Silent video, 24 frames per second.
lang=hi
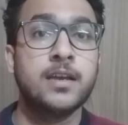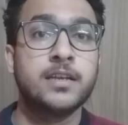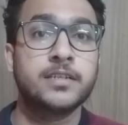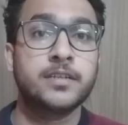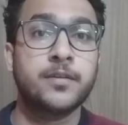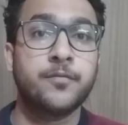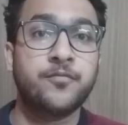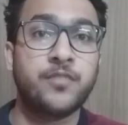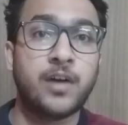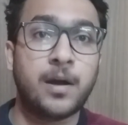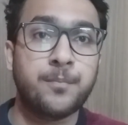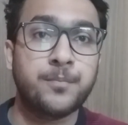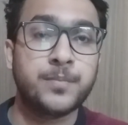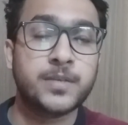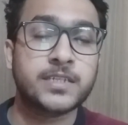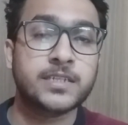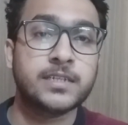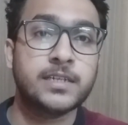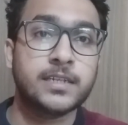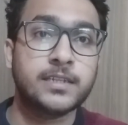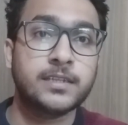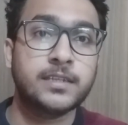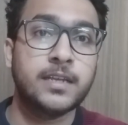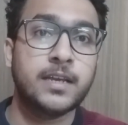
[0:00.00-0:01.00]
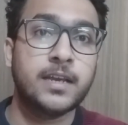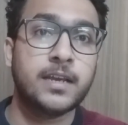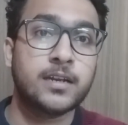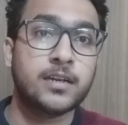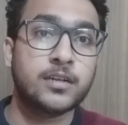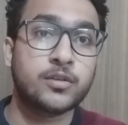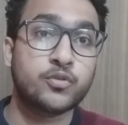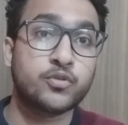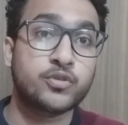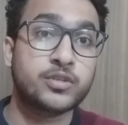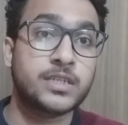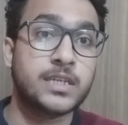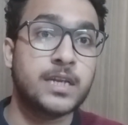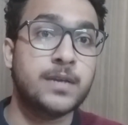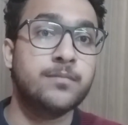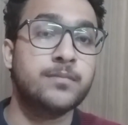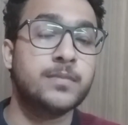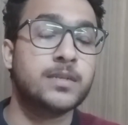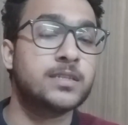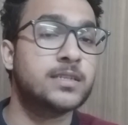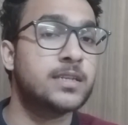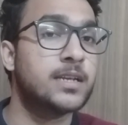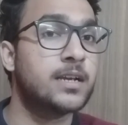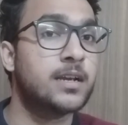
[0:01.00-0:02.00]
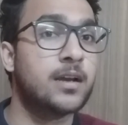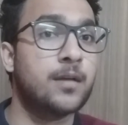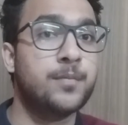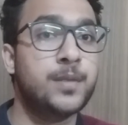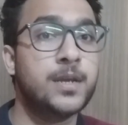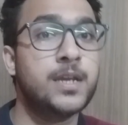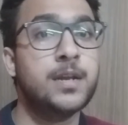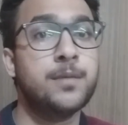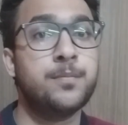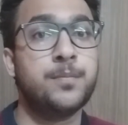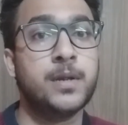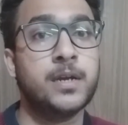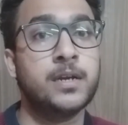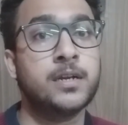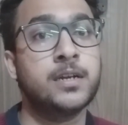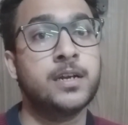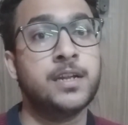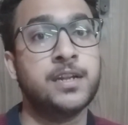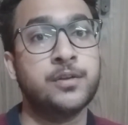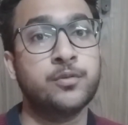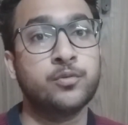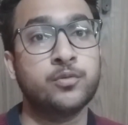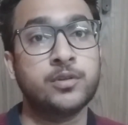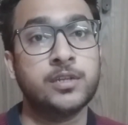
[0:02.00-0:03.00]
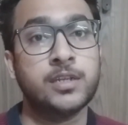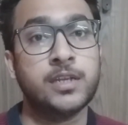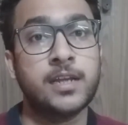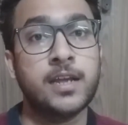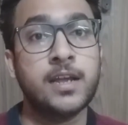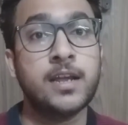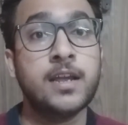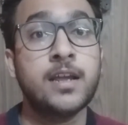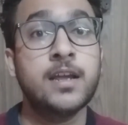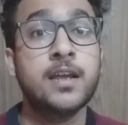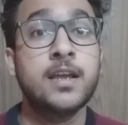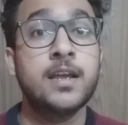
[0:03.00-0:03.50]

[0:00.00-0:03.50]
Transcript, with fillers: जब वापस लिखते हैं ना तो सेम मिस्टेक कभी रिपीट नहीं होती है